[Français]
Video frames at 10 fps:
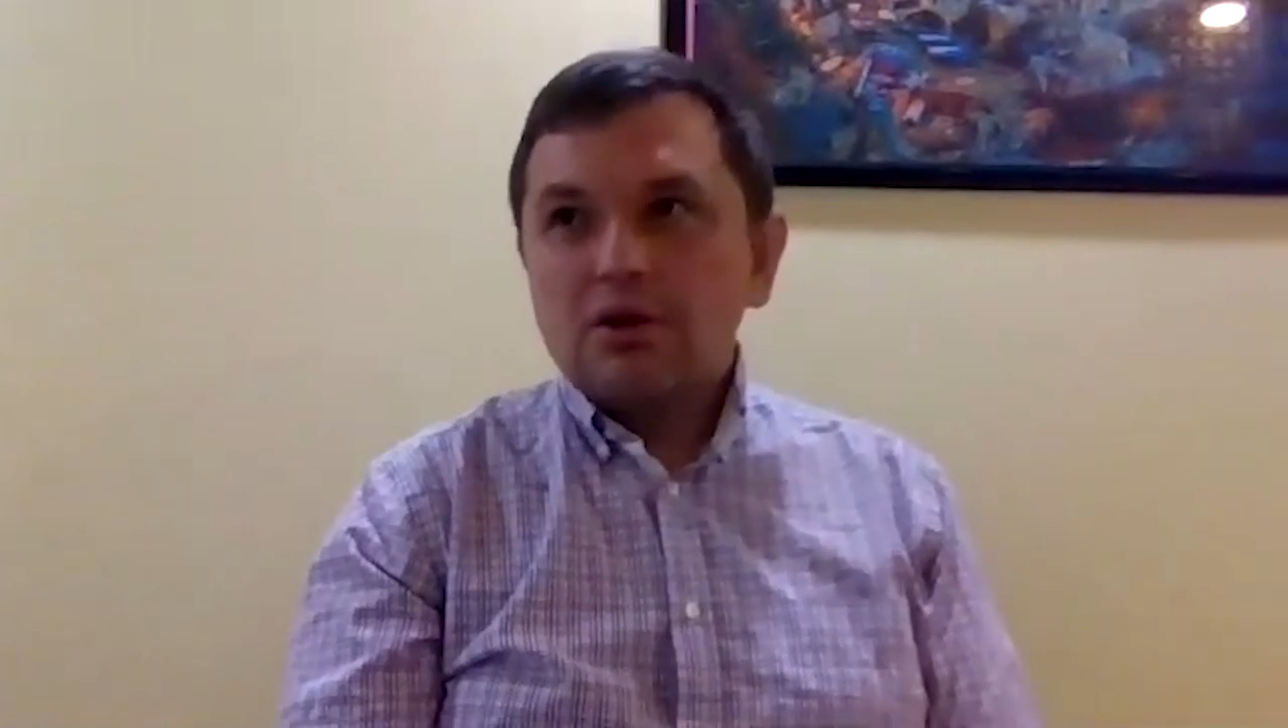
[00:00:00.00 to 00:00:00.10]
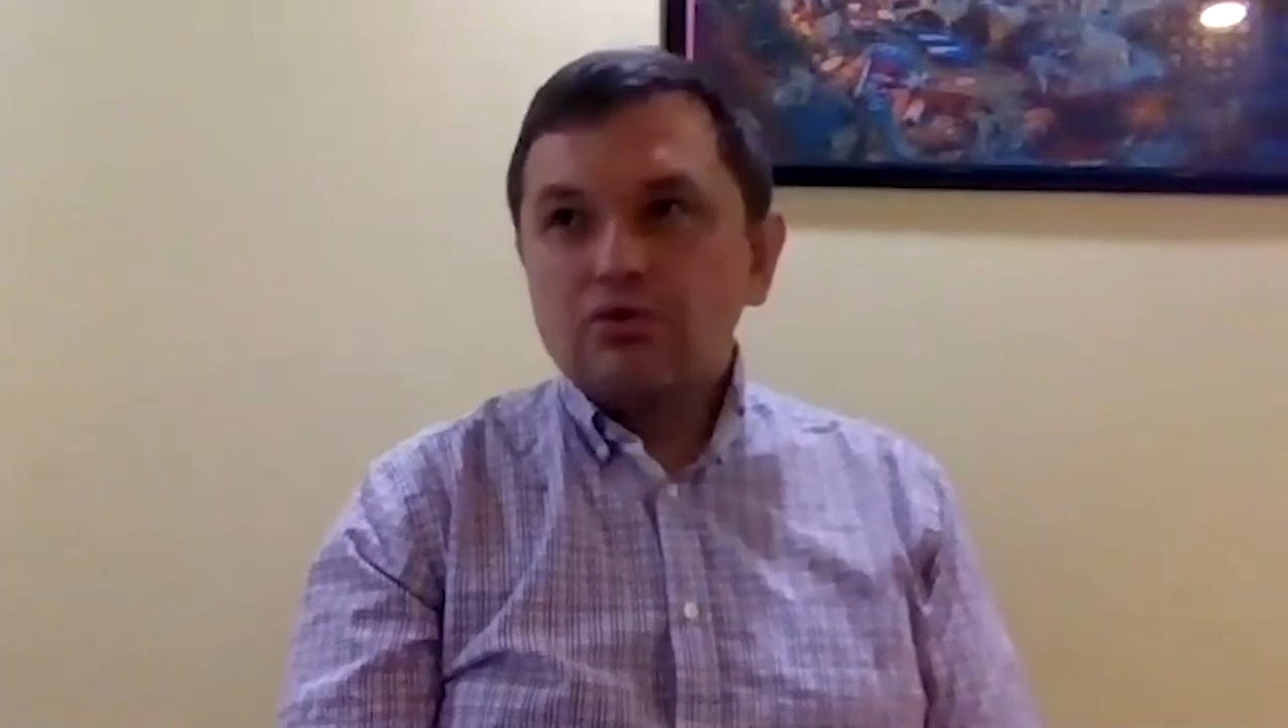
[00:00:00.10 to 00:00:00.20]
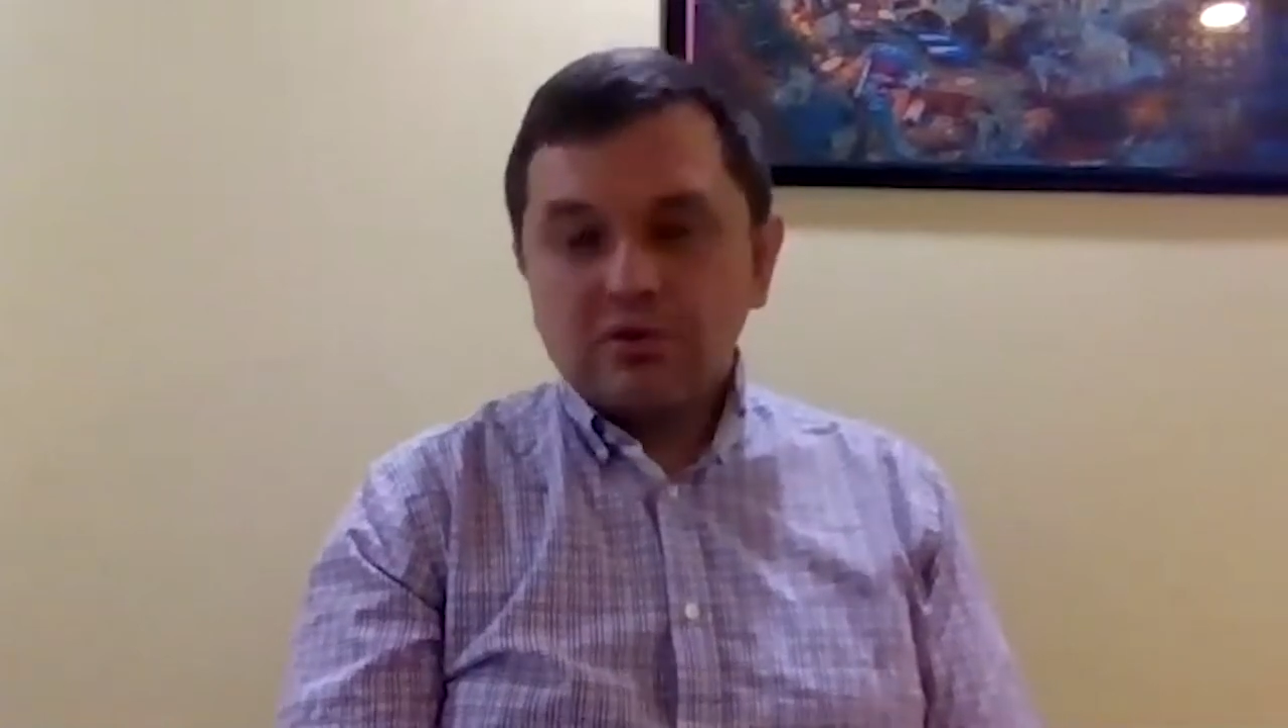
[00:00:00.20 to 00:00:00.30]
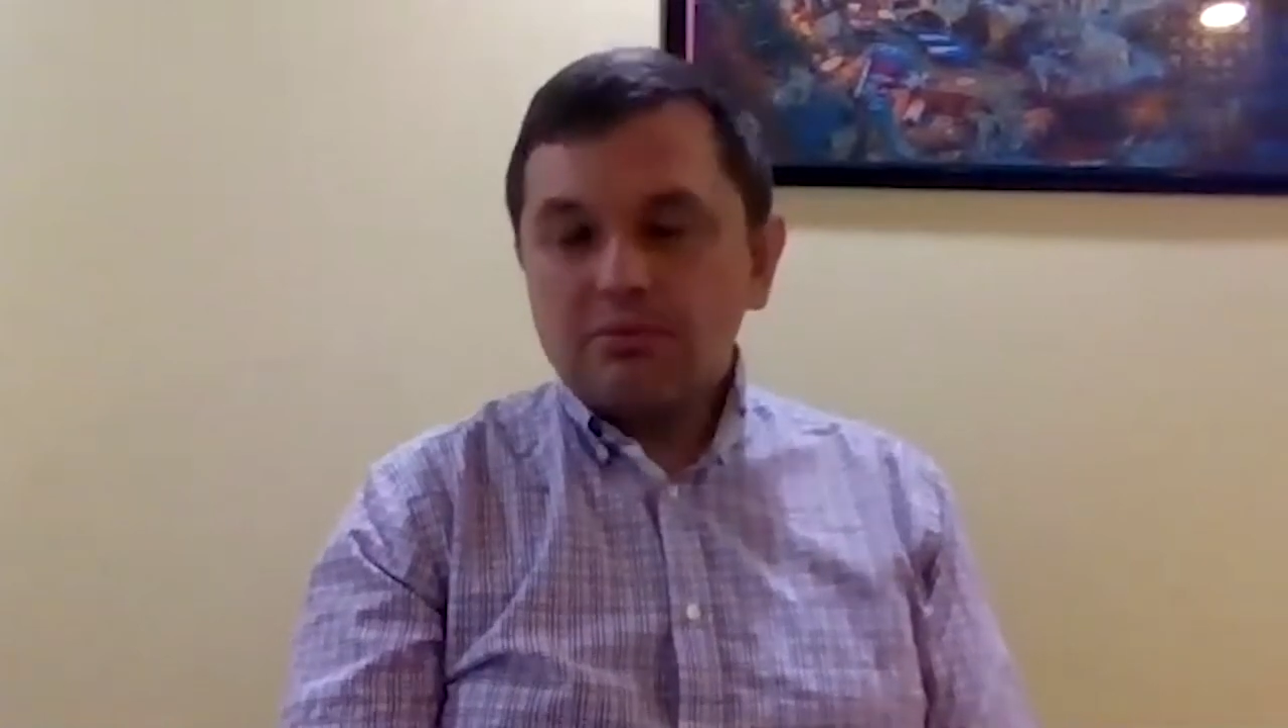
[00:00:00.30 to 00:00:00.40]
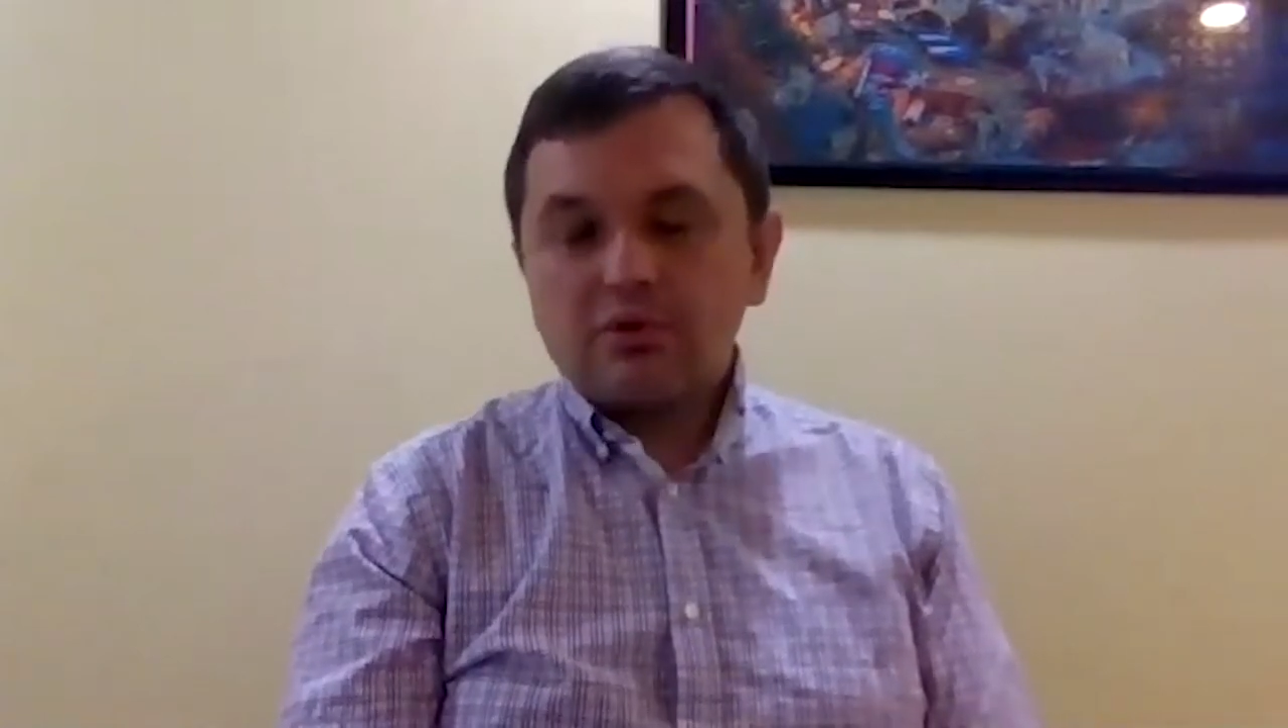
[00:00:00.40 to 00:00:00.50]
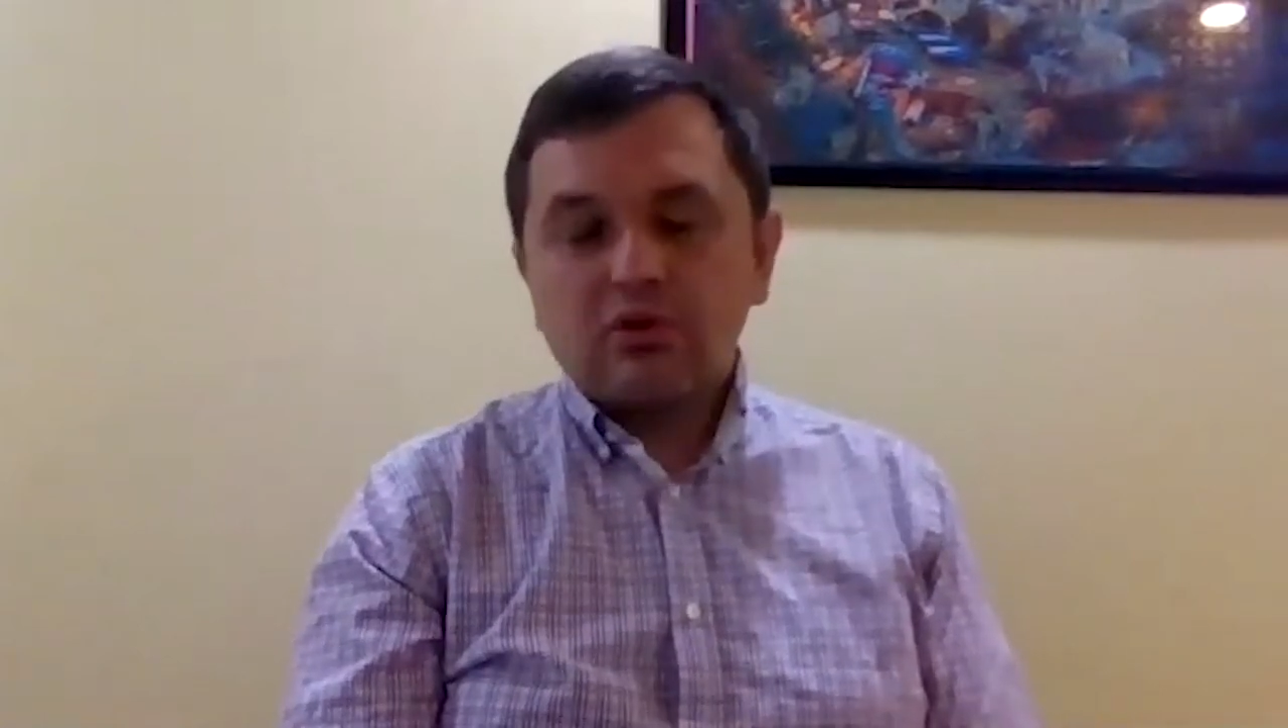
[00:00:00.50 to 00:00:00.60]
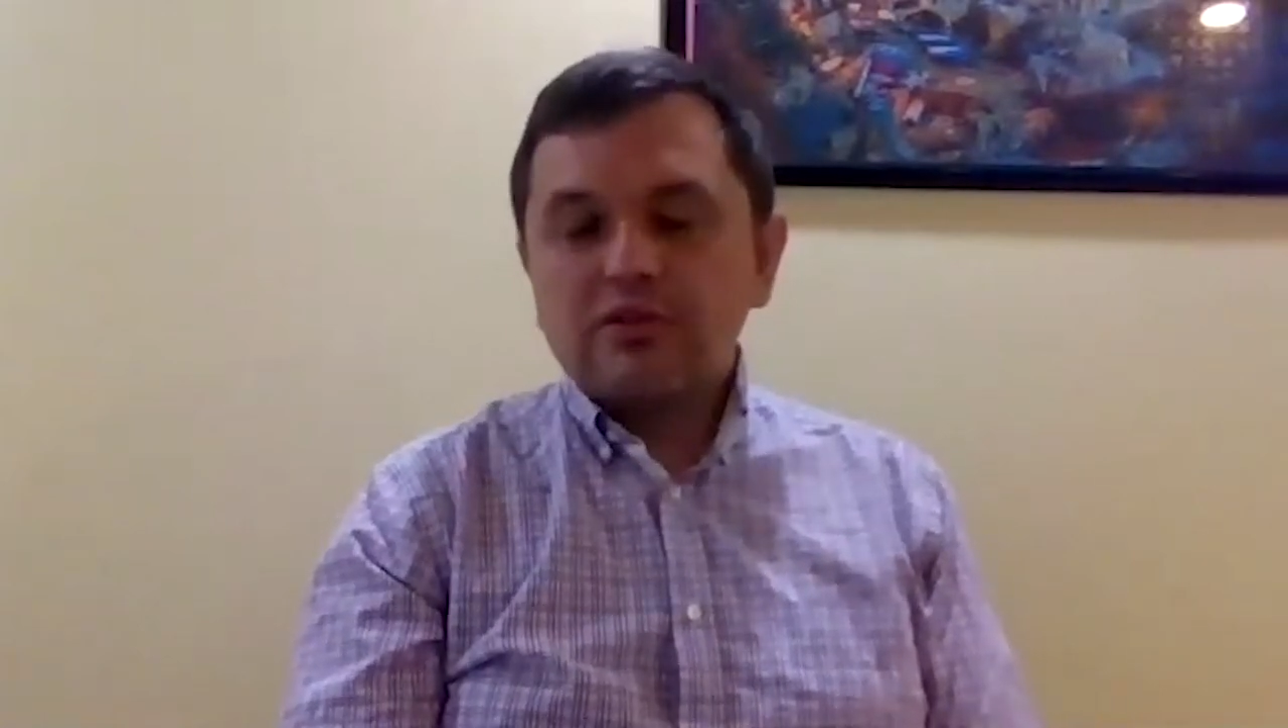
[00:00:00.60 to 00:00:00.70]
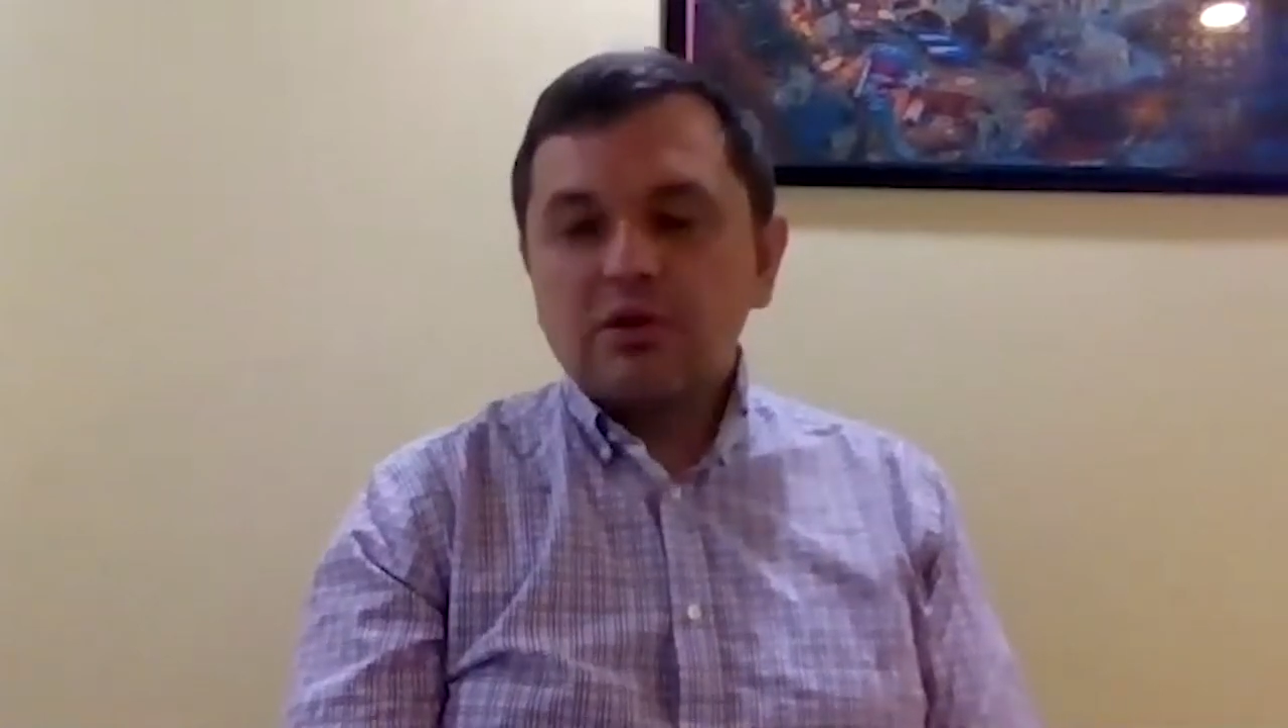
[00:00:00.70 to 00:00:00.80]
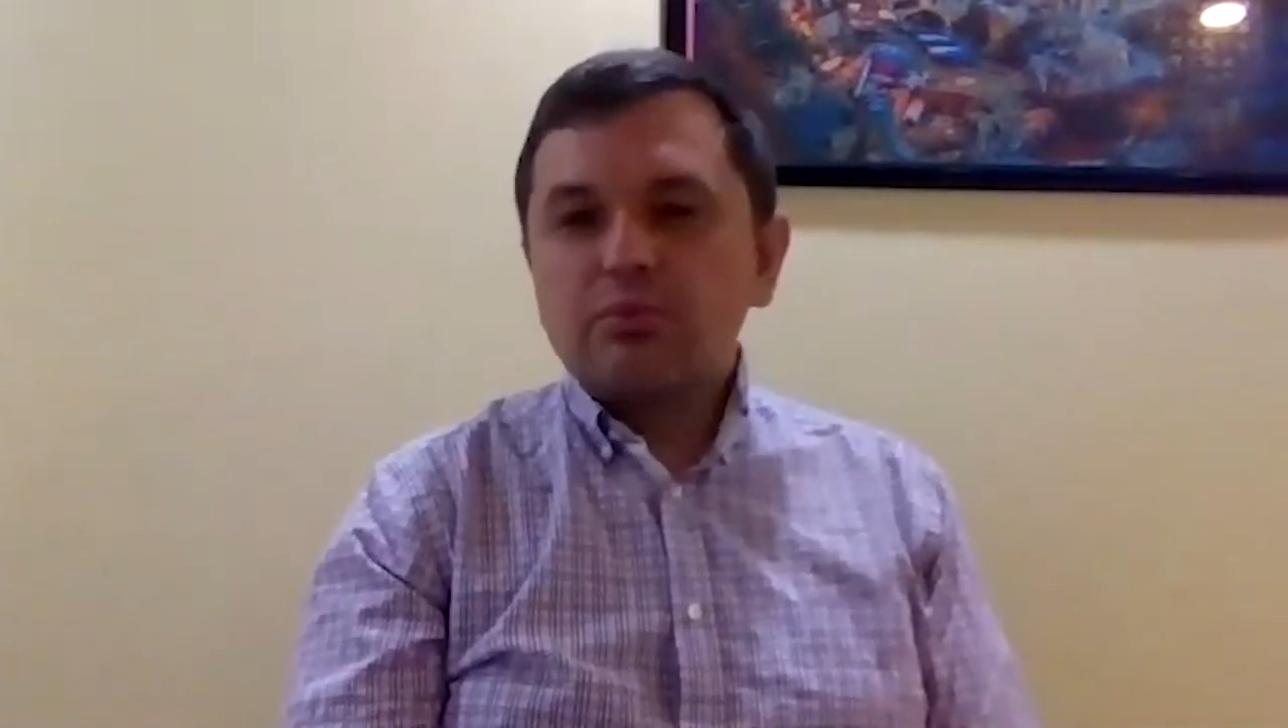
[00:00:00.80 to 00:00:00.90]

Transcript: Justement, le côté